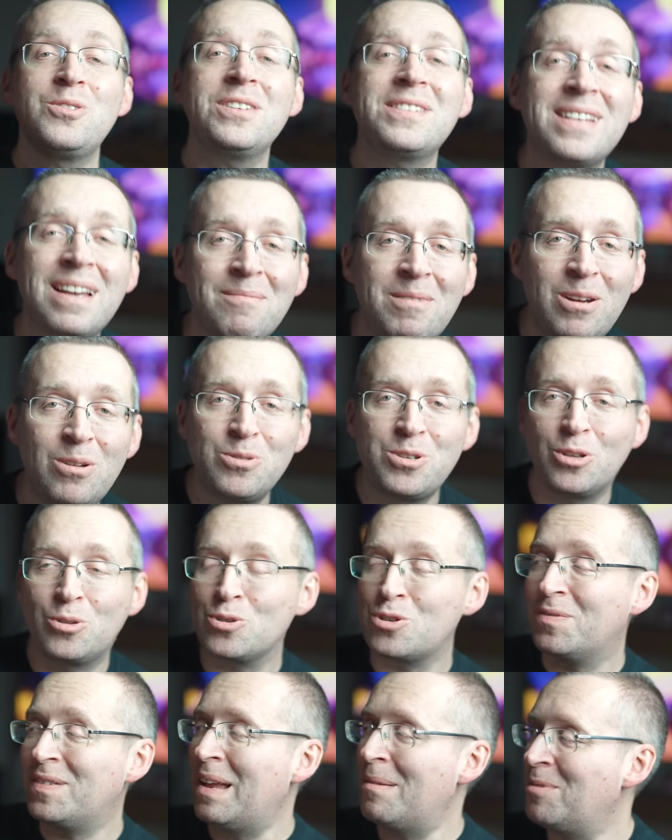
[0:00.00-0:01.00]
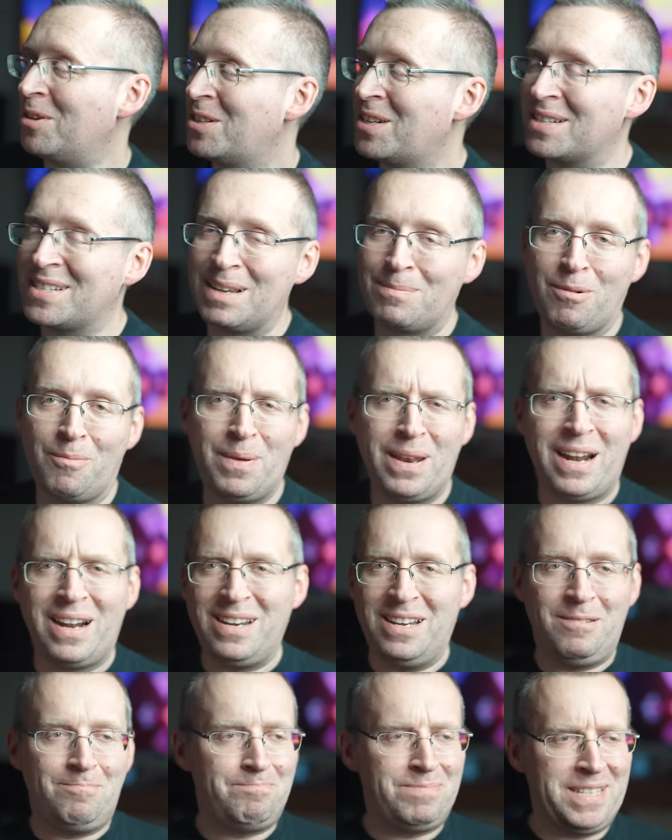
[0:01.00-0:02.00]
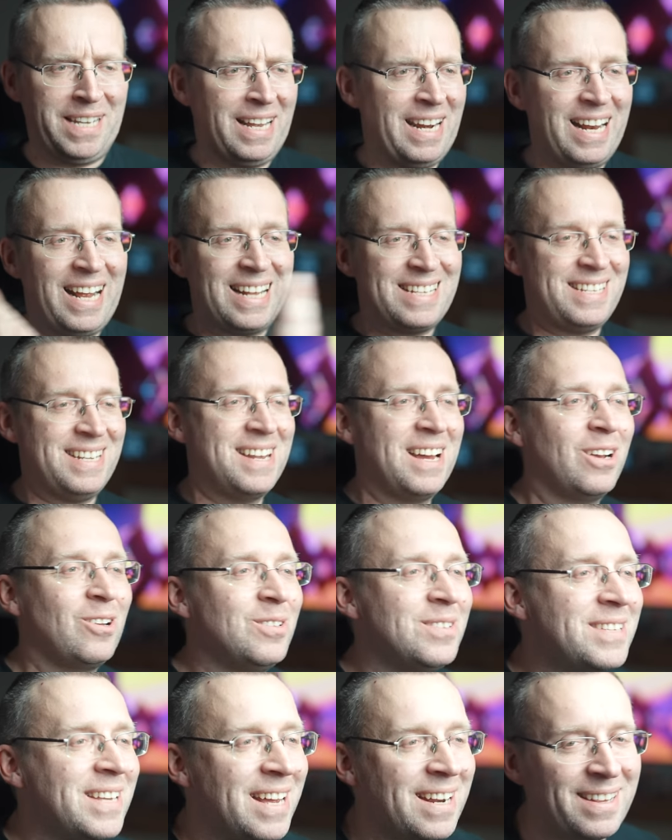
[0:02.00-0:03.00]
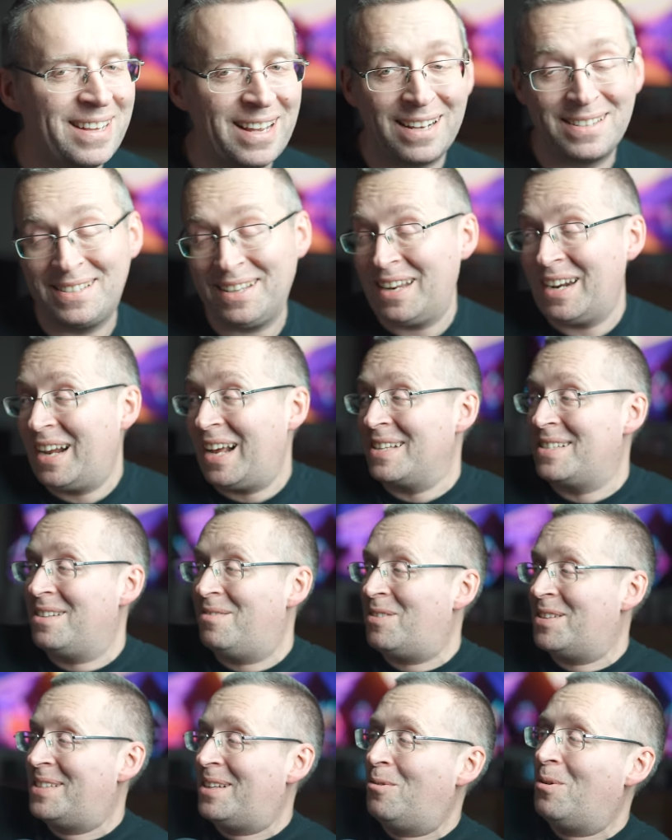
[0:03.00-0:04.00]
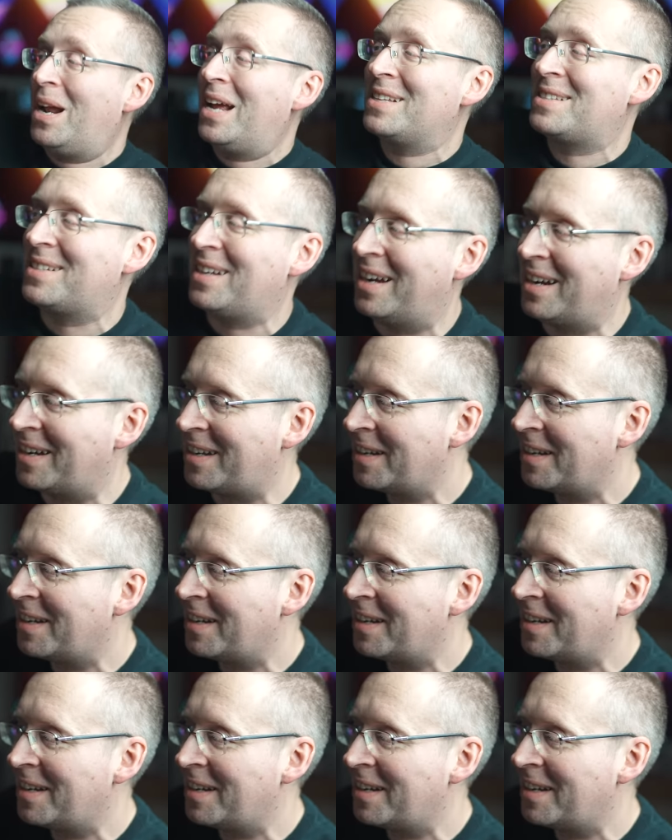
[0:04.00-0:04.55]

ci sami ludzie, którzy w tamtych czasach popierali segregację na koncertach, segregację w restauracjach,